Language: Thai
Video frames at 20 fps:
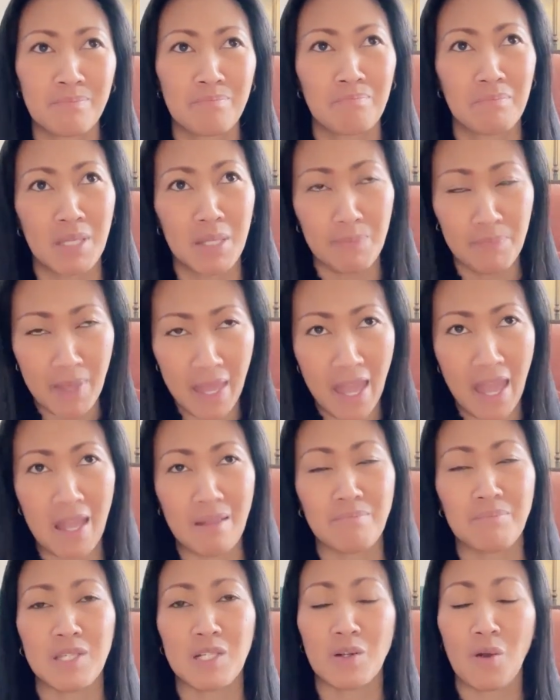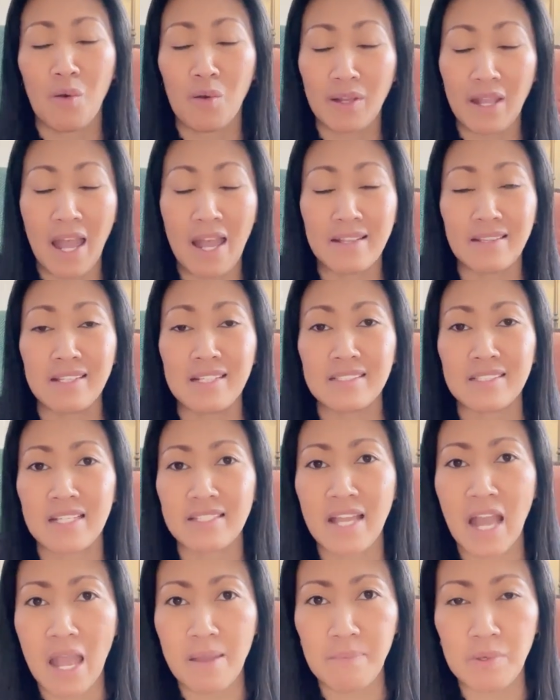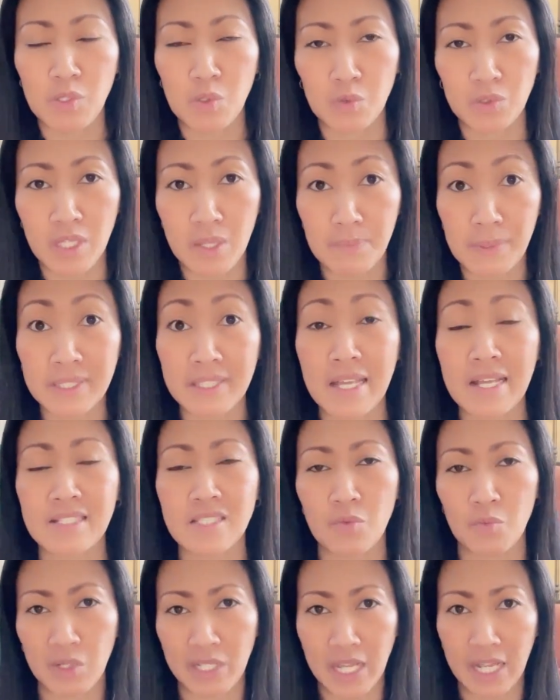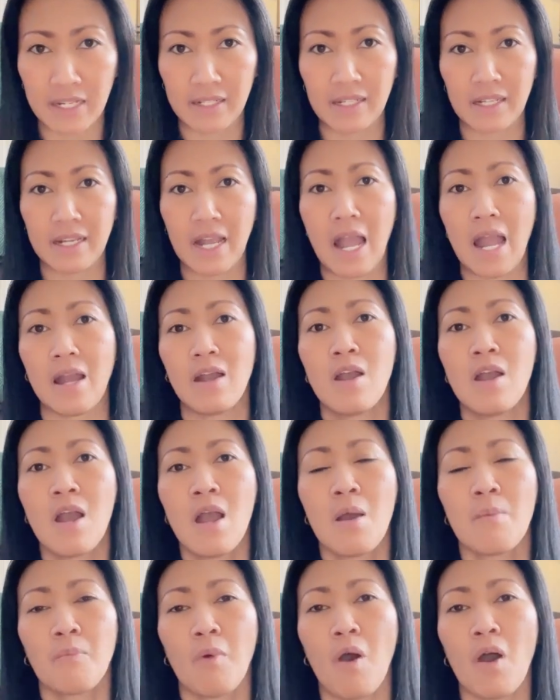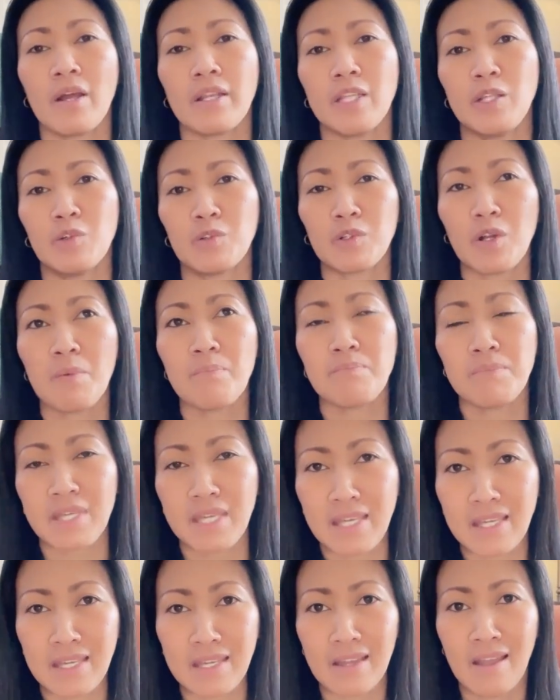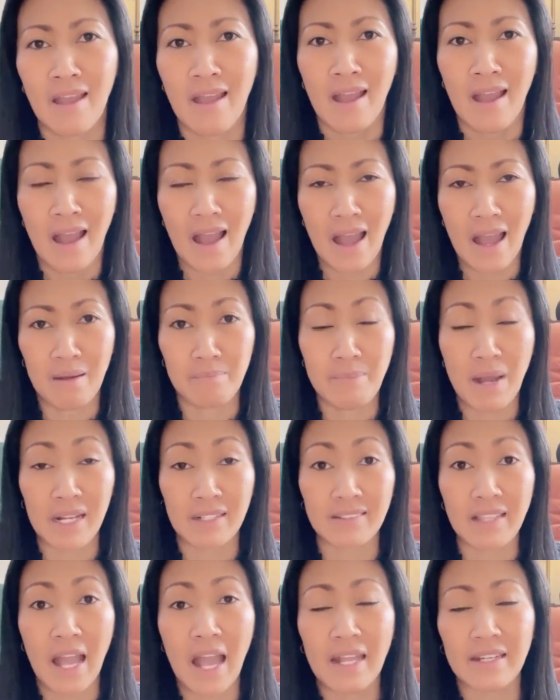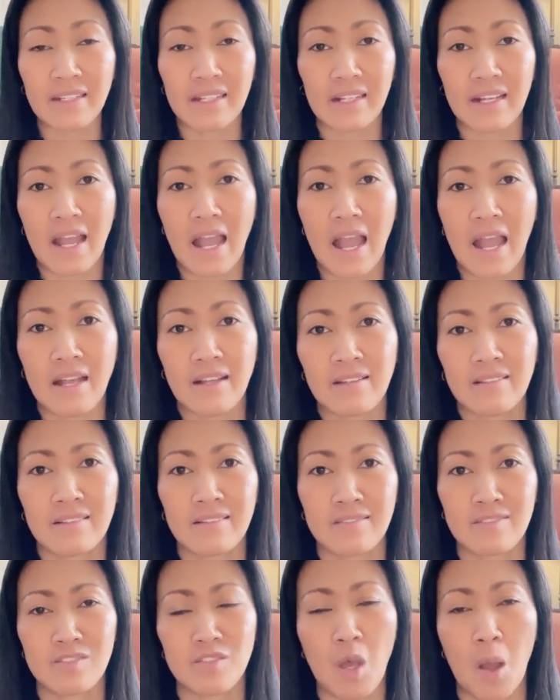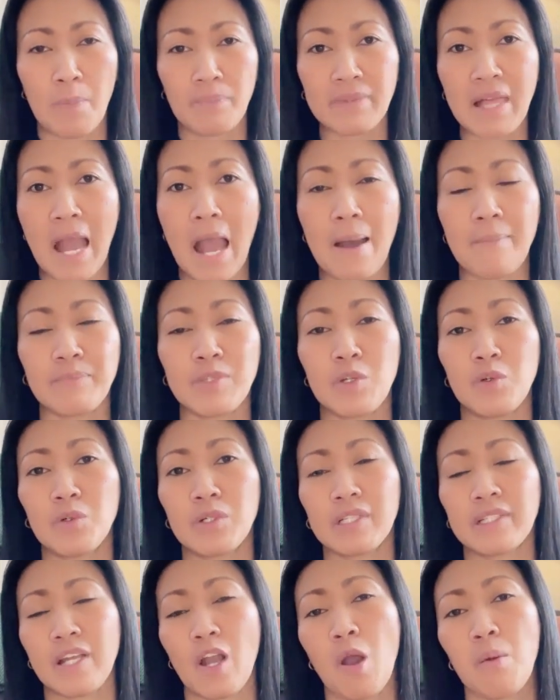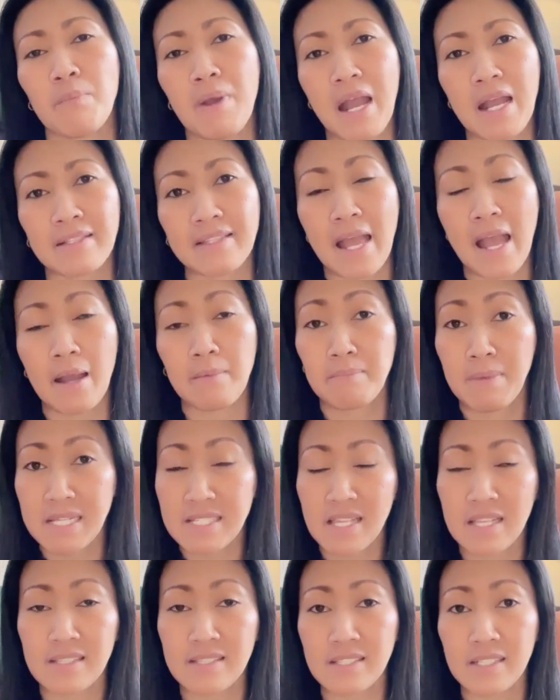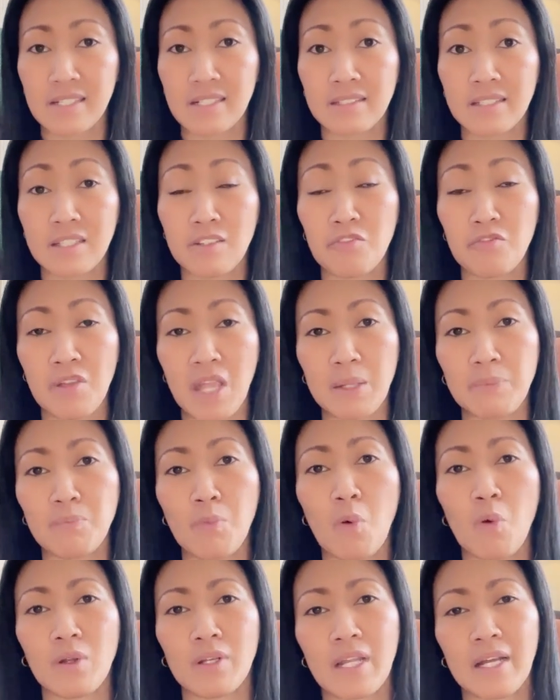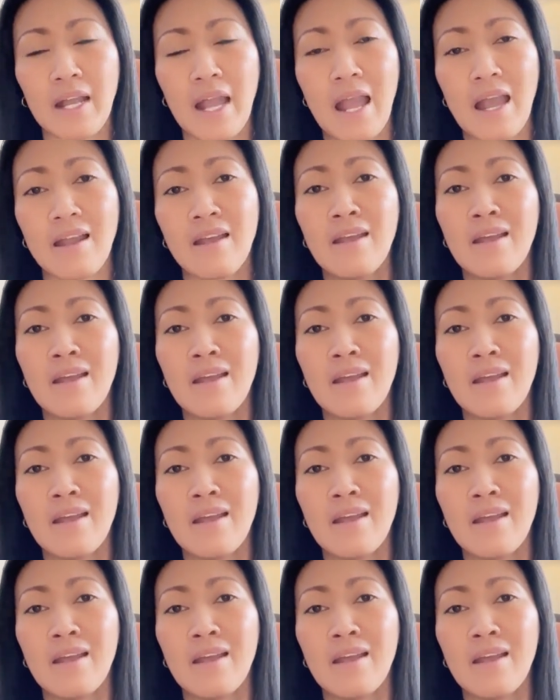มีแผนมีโครงการที่จะย้ายมาอยู่ที่ประเทศสวีเดนนะคะ เพราะนิวก็มีบางท่านนะคะ สอบถามนิวกันเข้ามาทาง Messenger ที่ Facebook นะคะ